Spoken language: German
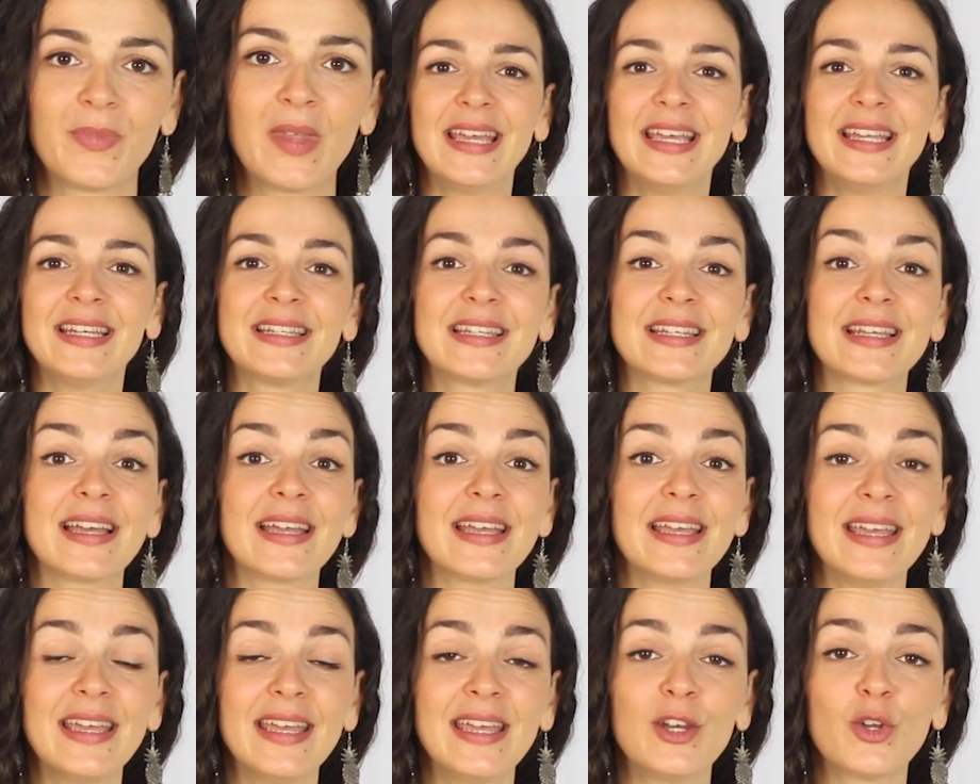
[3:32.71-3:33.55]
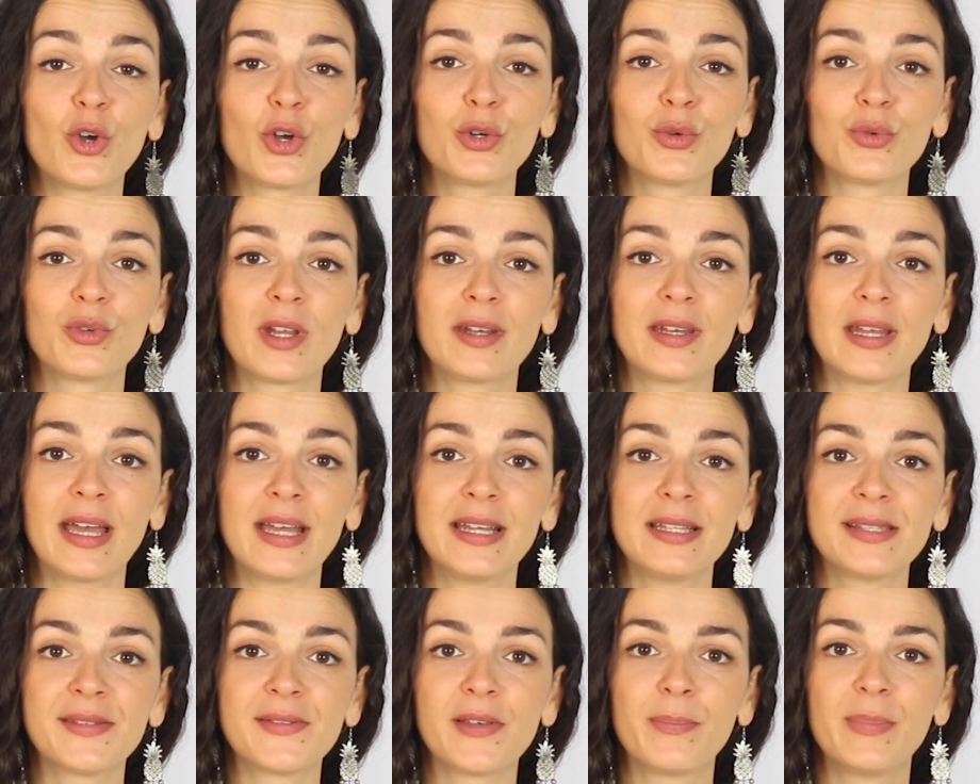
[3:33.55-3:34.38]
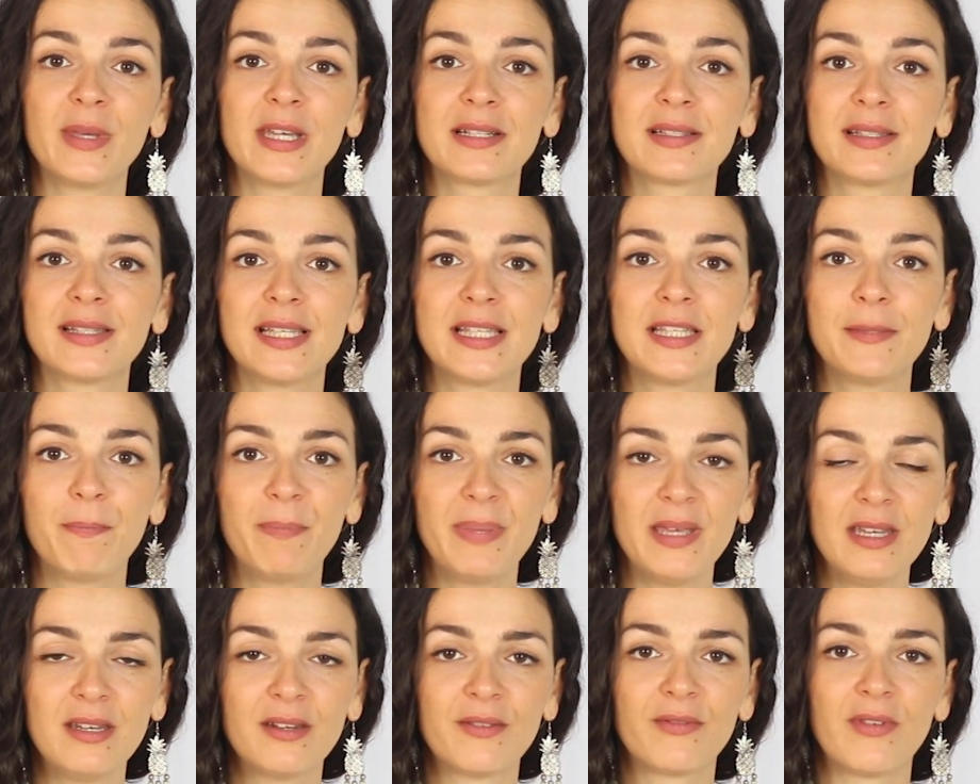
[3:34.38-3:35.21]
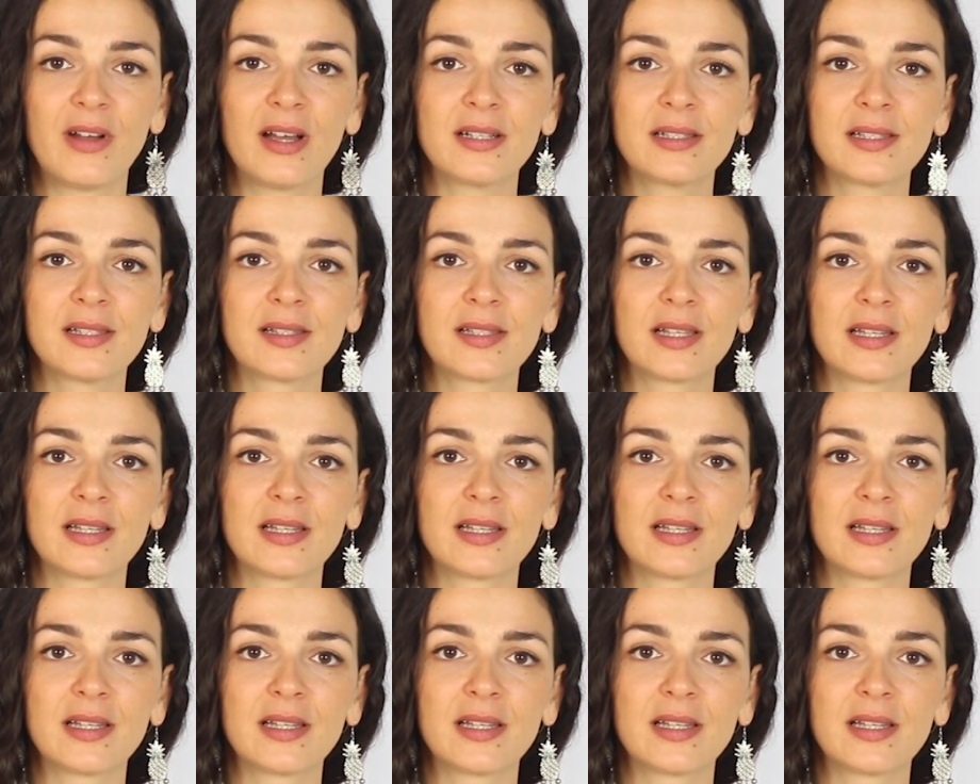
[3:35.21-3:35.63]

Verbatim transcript: Hinter E901 verbirgt sich Bienenwachs,